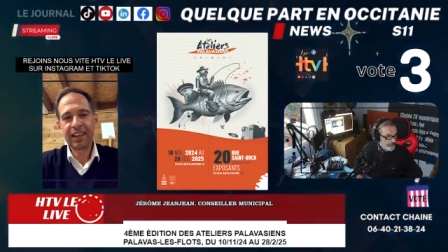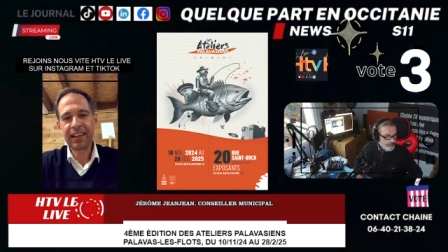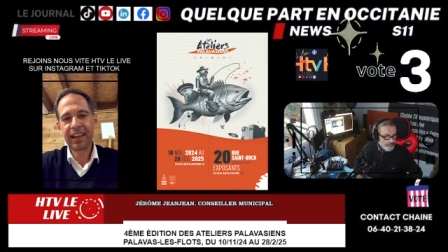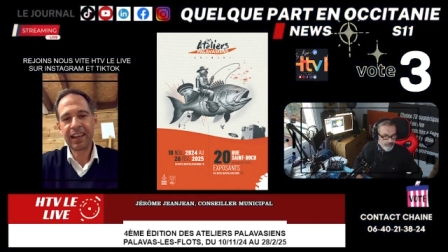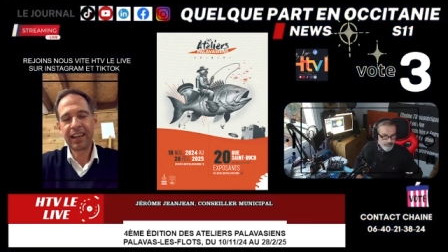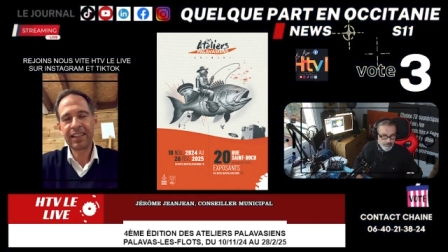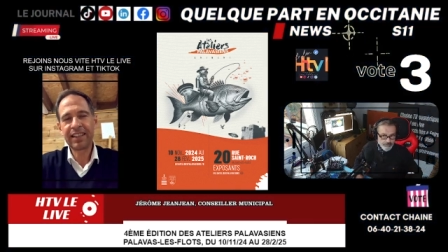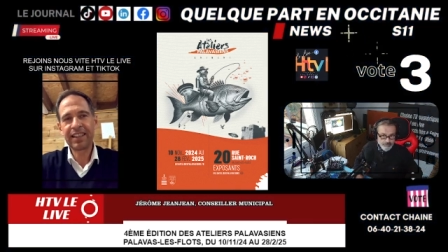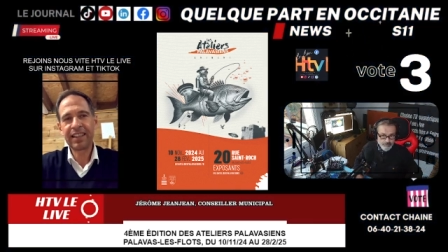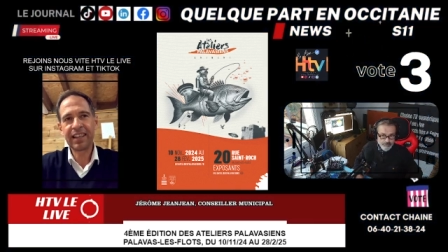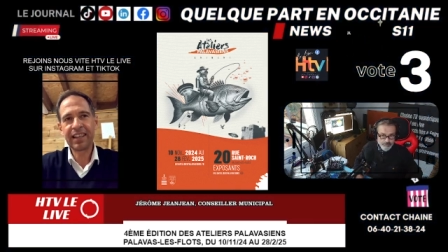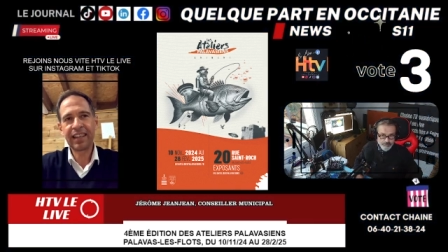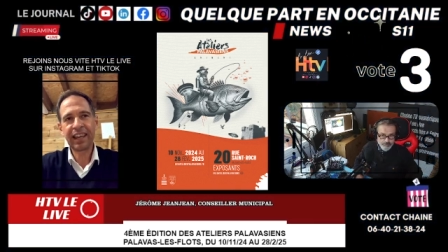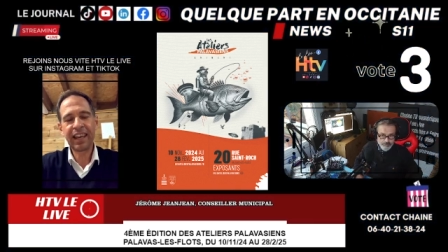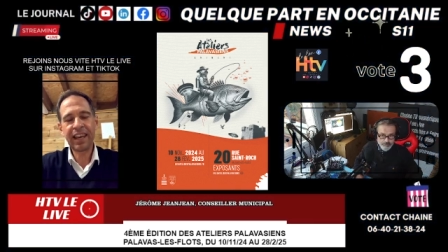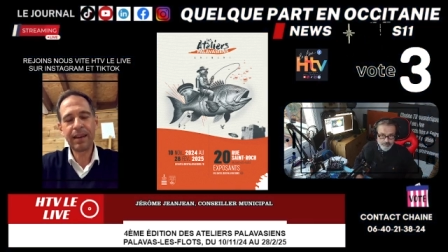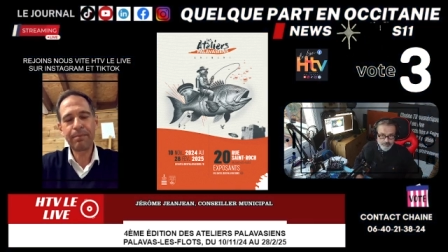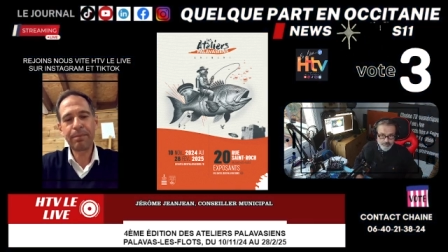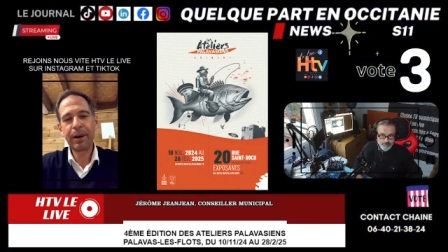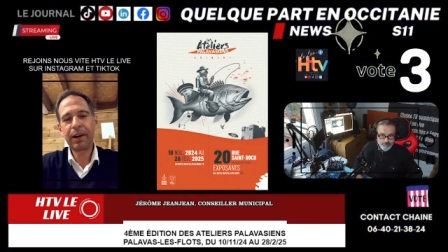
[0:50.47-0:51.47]
qui a été
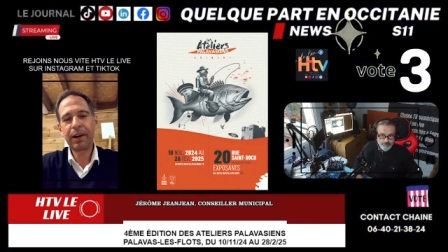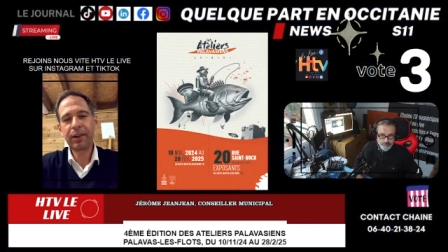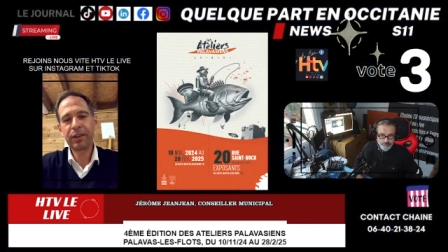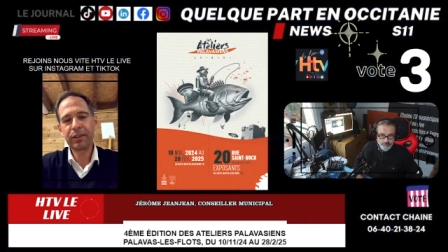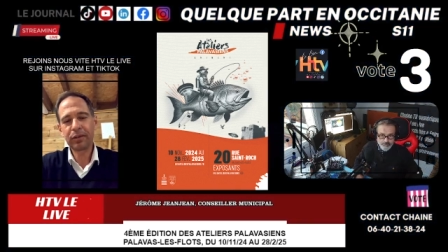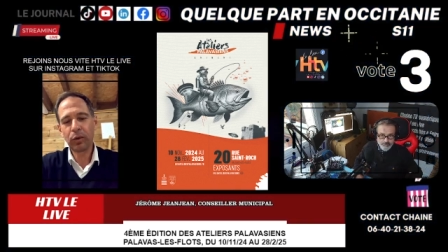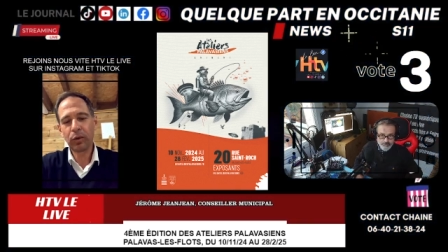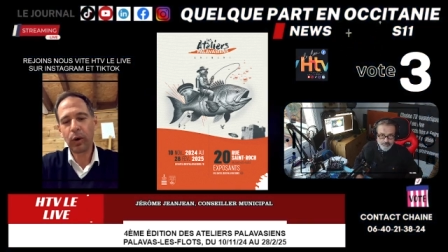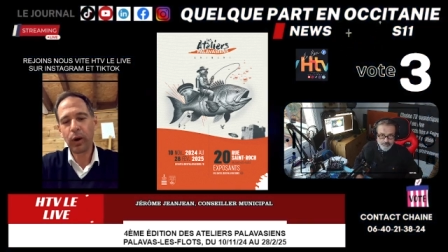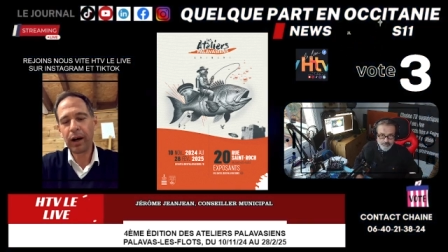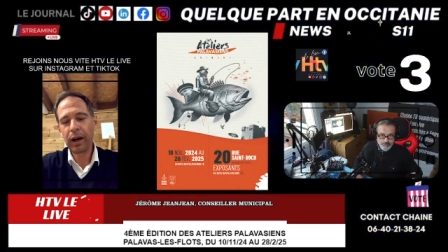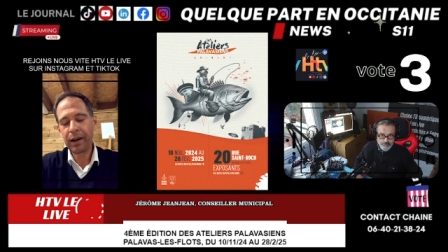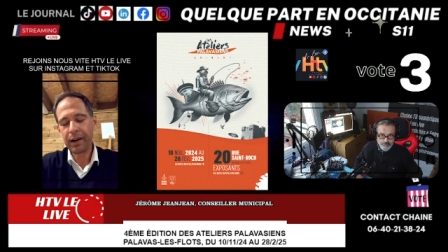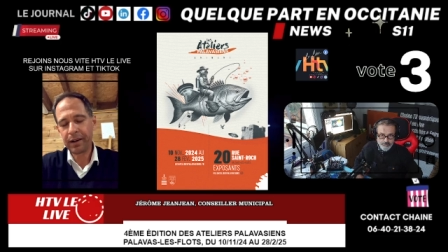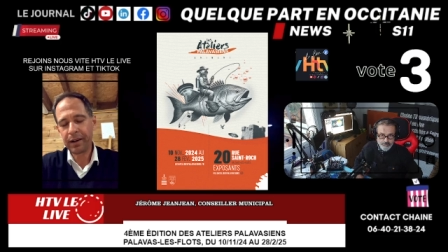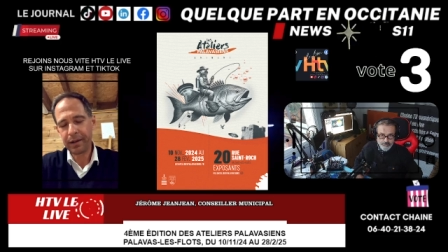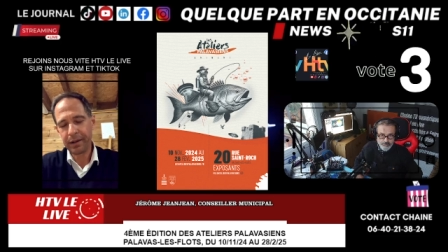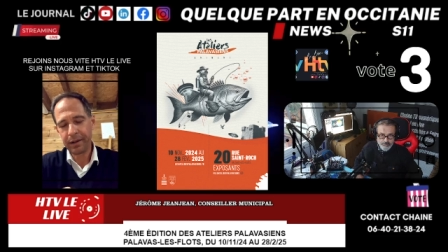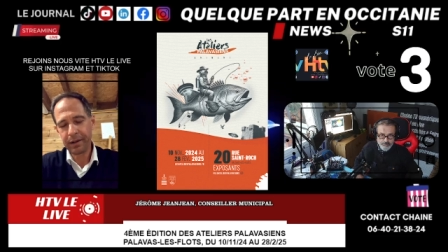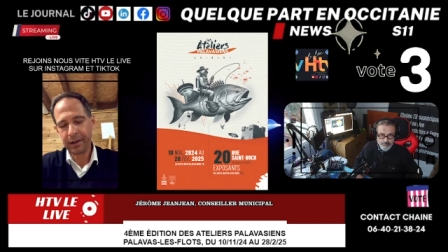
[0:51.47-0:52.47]
créé par euh,
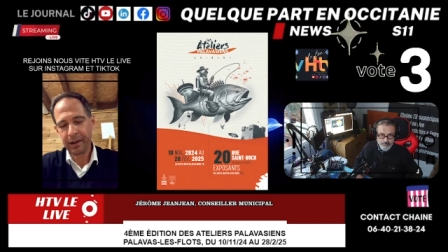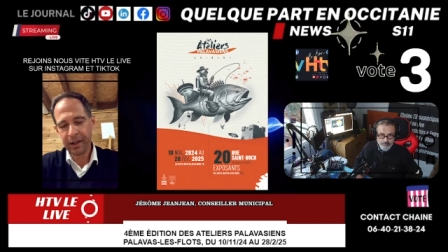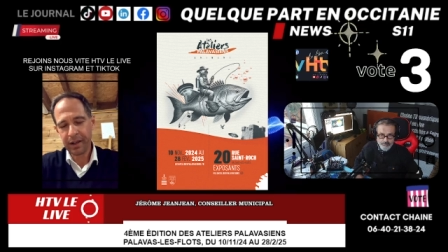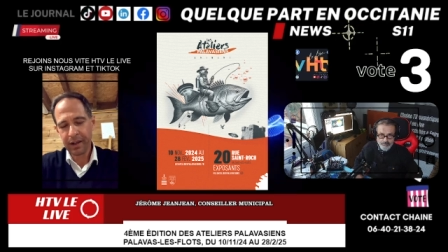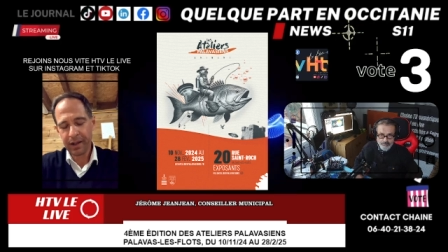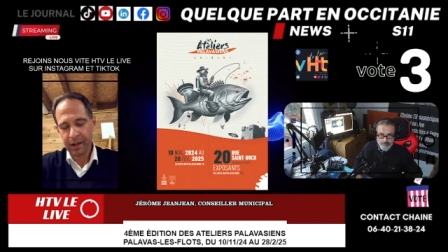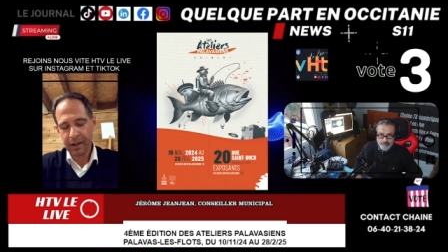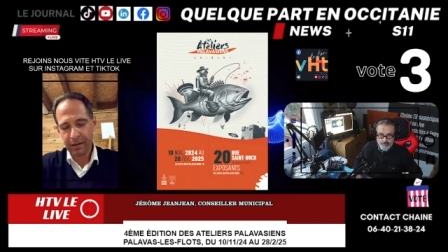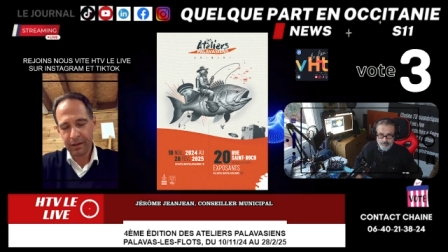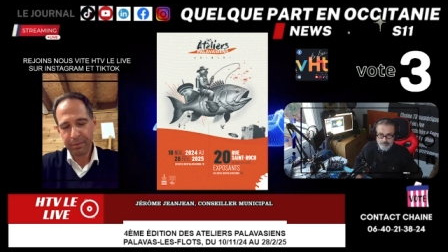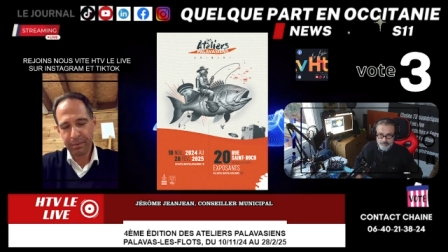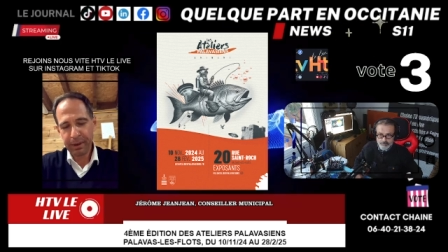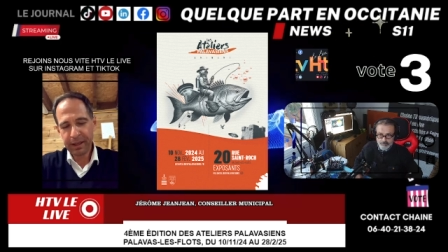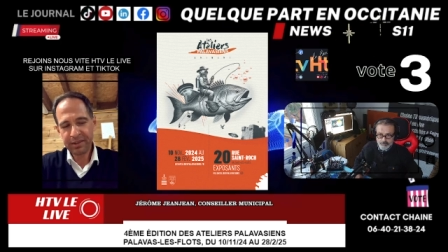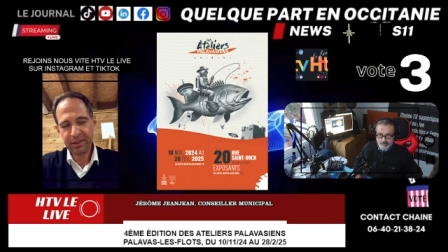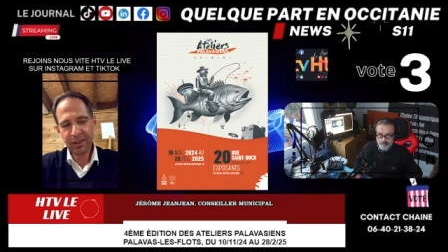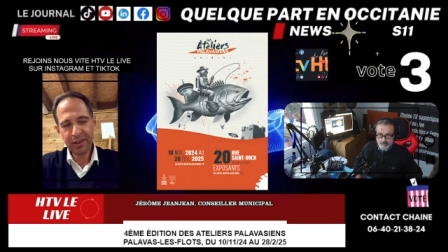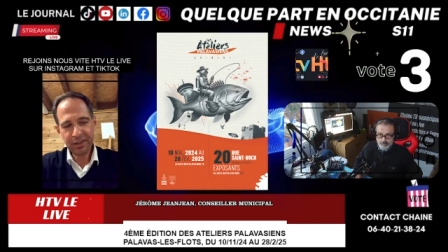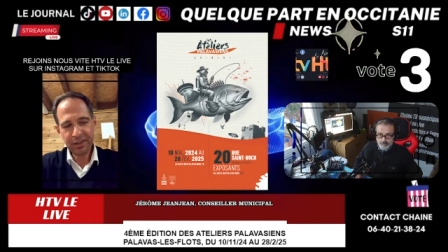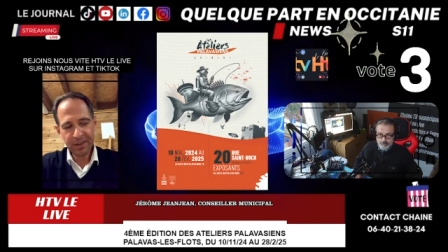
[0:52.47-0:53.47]
trois euh,
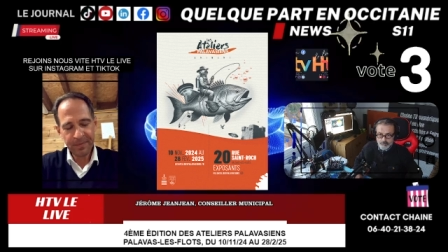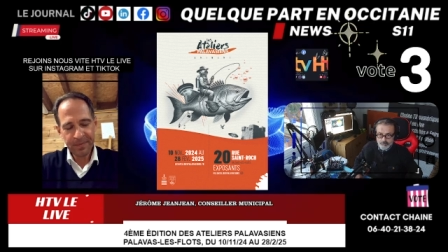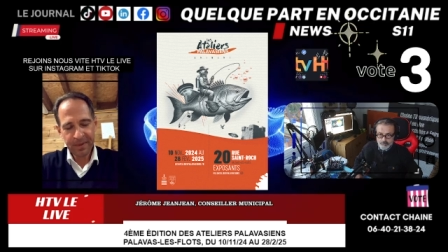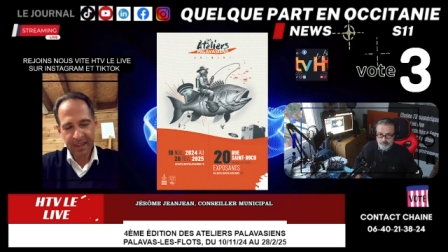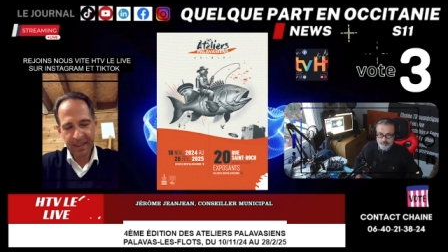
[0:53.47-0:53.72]
personnes